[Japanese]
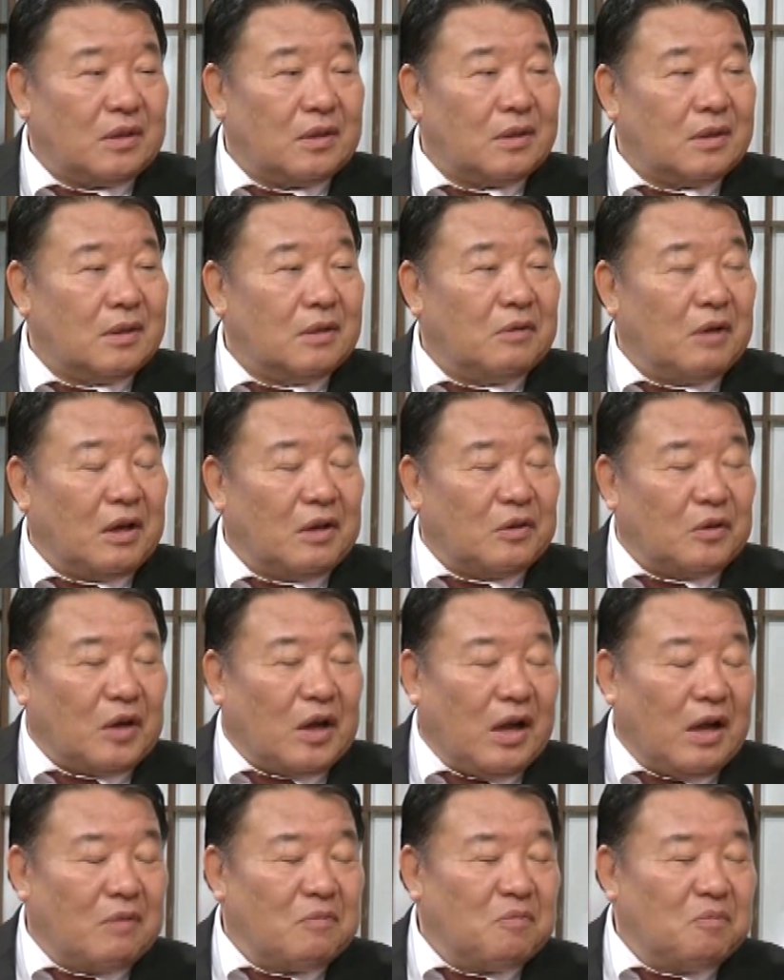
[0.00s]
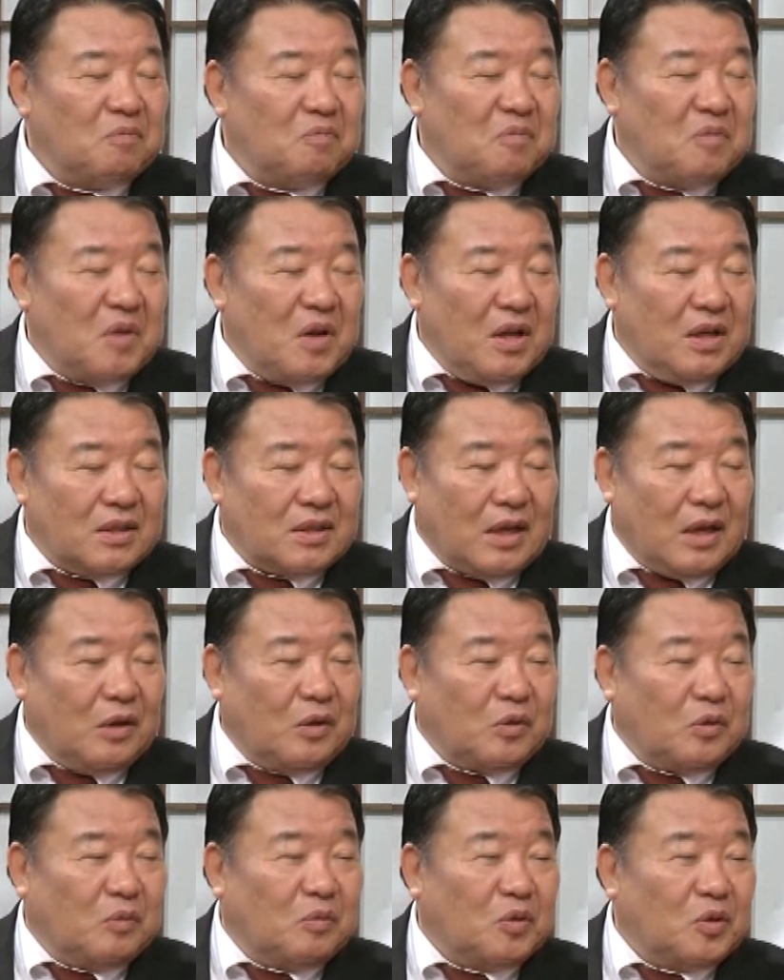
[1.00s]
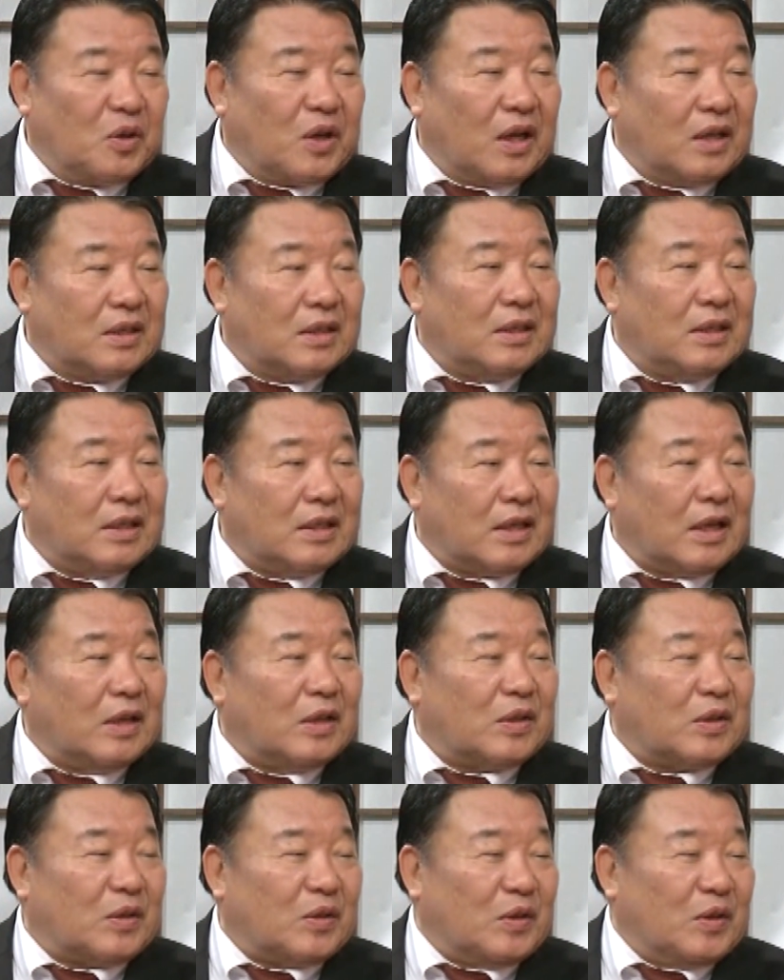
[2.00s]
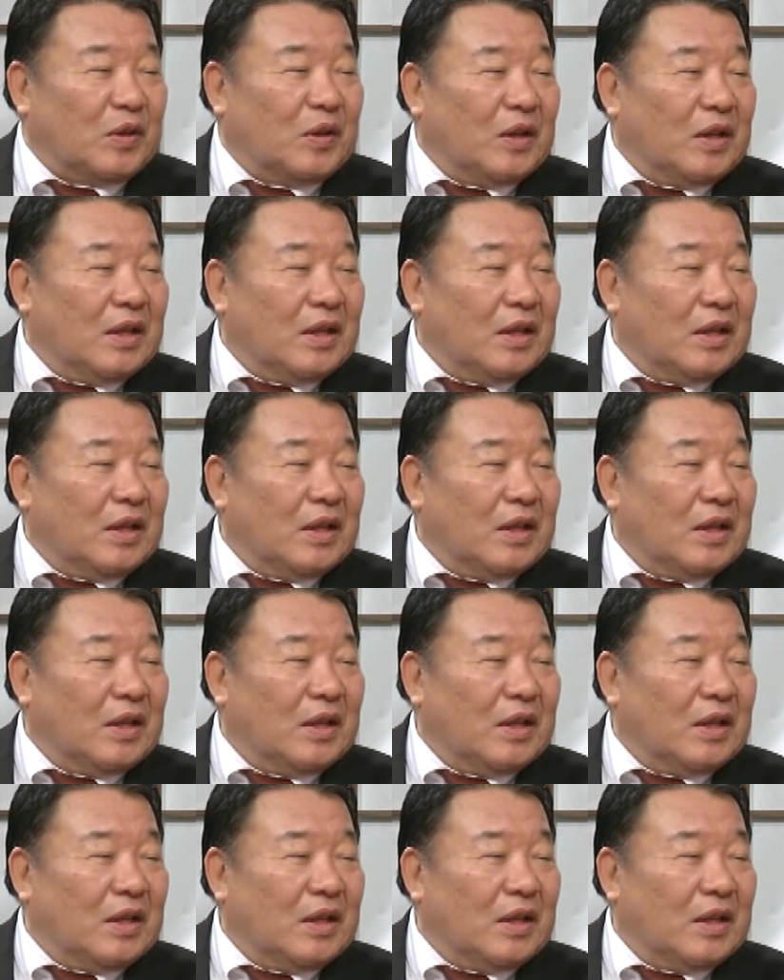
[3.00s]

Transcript: いわゆる反左翼文化人に対する